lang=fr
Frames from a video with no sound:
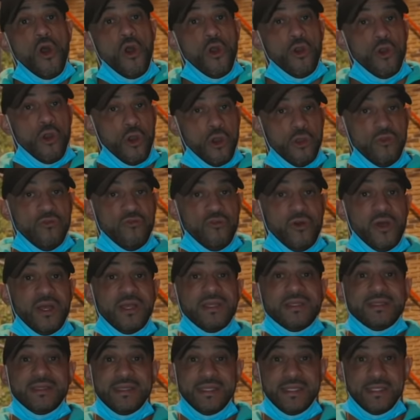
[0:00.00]
Encore une
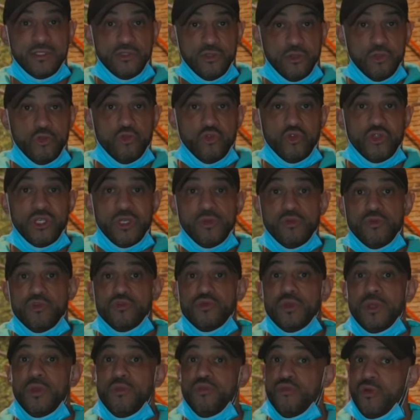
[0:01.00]
fois, c'est ce dont j'ai
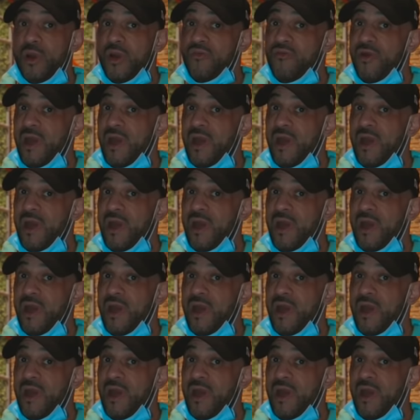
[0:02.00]
besoin pour